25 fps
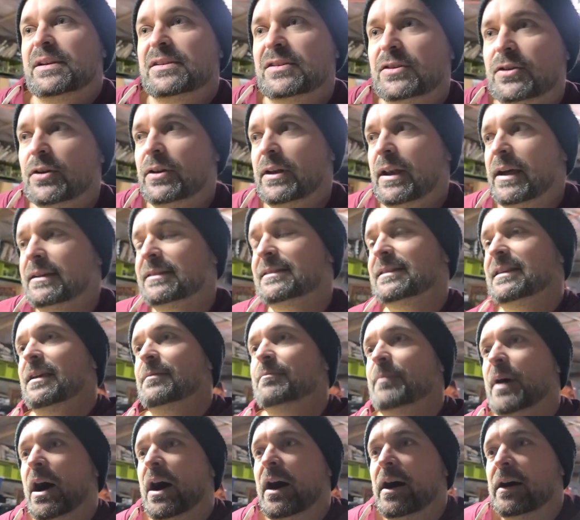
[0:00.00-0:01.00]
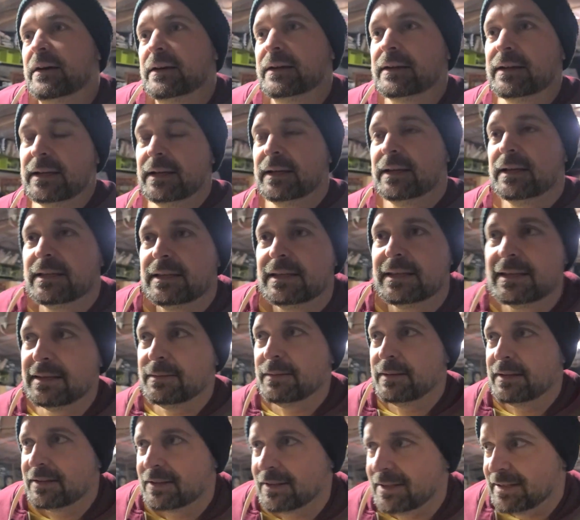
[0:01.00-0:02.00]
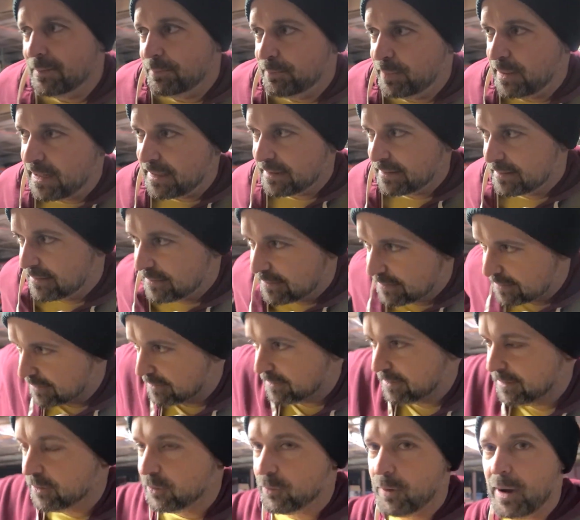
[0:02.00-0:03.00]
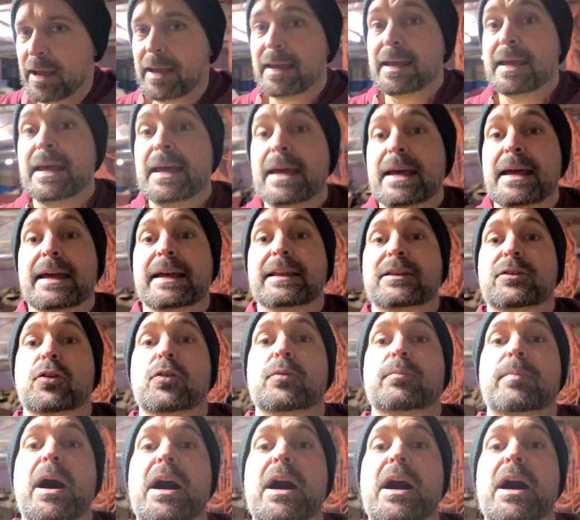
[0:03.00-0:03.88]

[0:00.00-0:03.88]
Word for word: parce que l'ancien bar qui tenait place dans cet endroit est un